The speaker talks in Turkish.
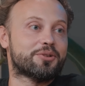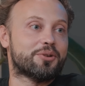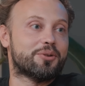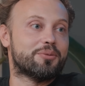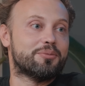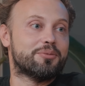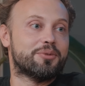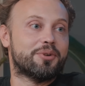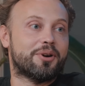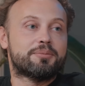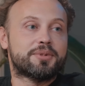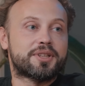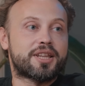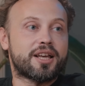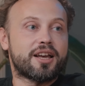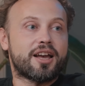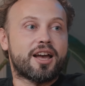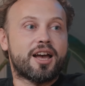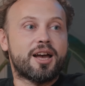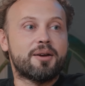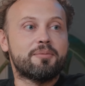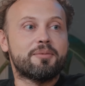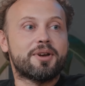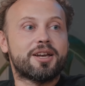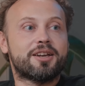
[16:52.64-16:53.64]
gömüyor. Bir de
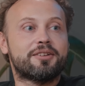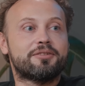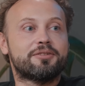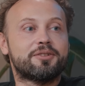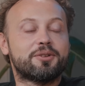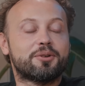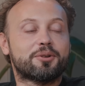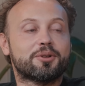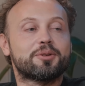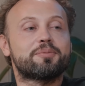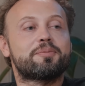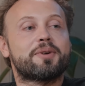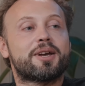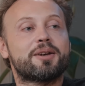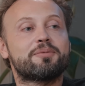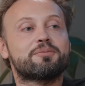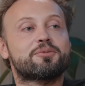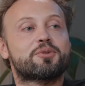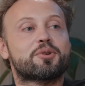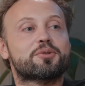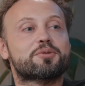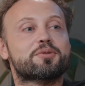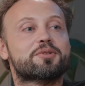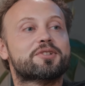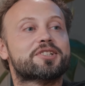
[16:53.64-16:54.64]
hem evli olup hem
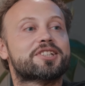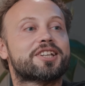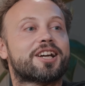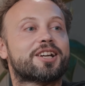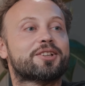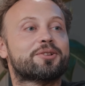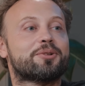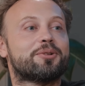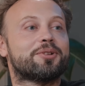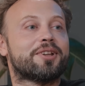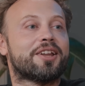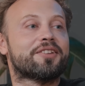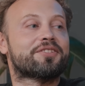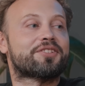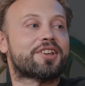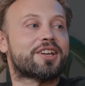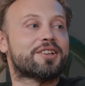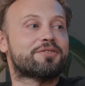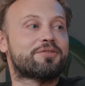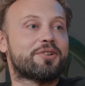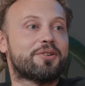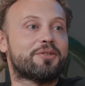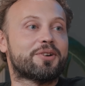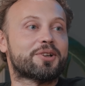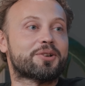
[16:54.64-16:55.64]
gözü dışarıda olan
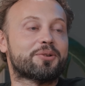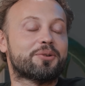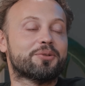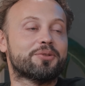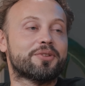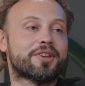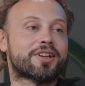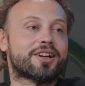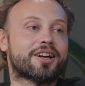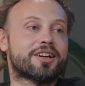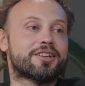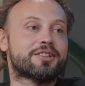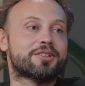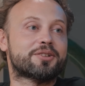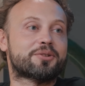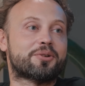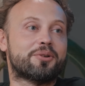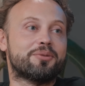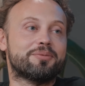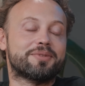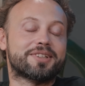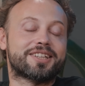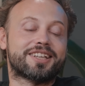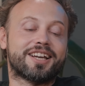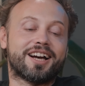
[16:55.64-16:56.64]
tayfa var. Onlar ayrı
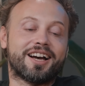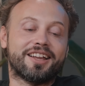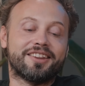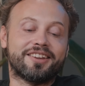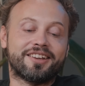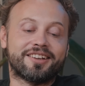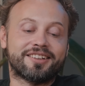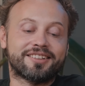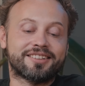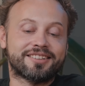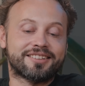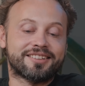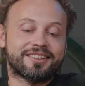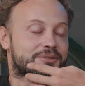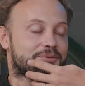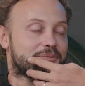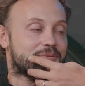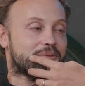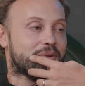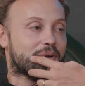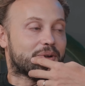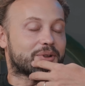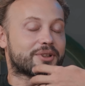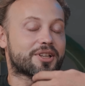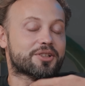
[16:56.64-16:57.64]
komik yani.
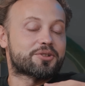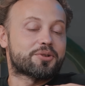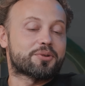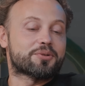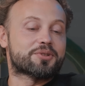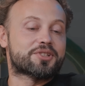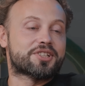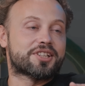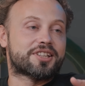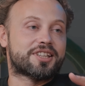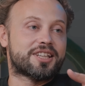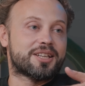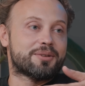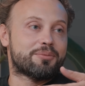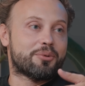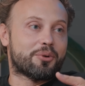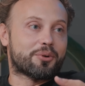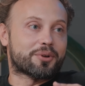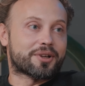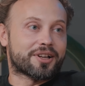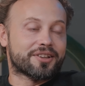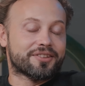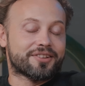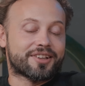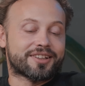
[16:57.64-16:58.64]
Onlar, o da çok ciddi bir
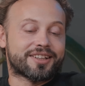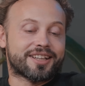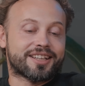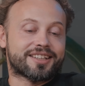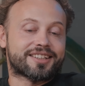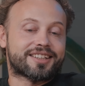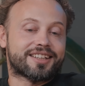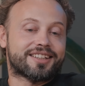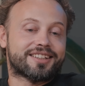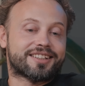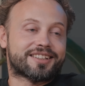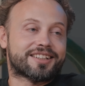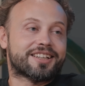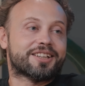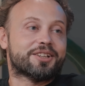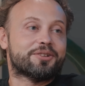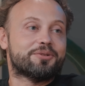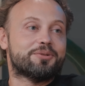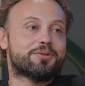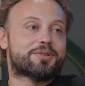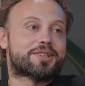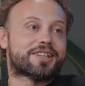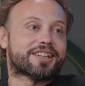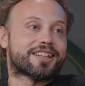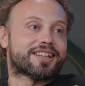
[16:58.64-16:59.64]
oranla denk gelir Yani
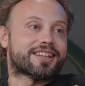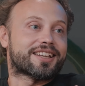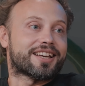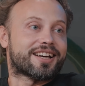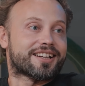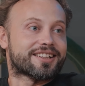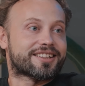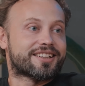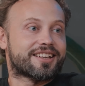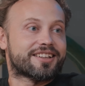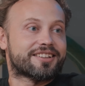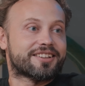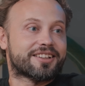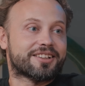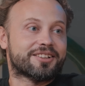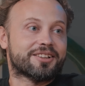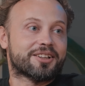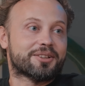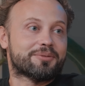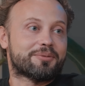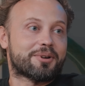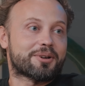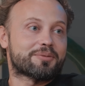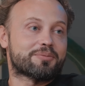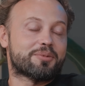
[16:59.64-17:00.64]
ülkedeki erkeklerden
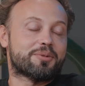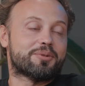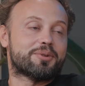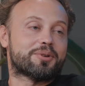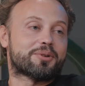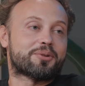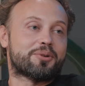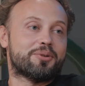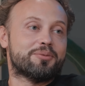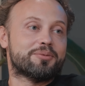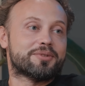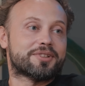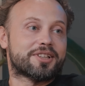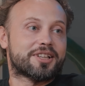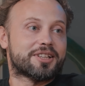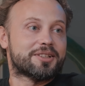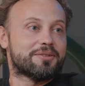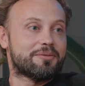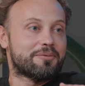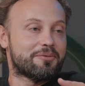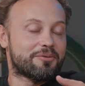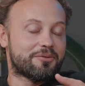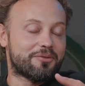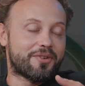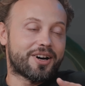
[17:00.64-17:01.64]
hani bak böyle komik
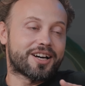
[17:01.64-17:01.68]
dedim